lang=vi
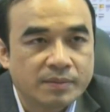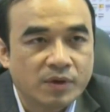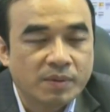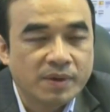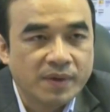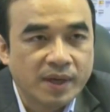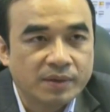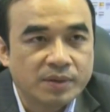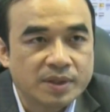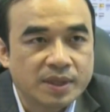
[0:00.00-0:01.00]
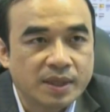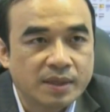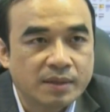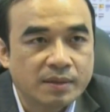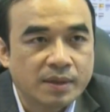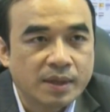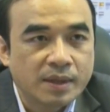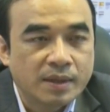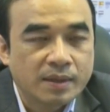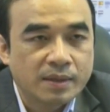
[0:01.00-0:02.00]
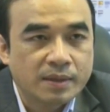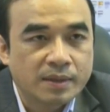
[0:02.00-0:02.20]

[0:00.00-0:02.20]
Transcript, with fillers: có một cái phương án tuyển sinh uh,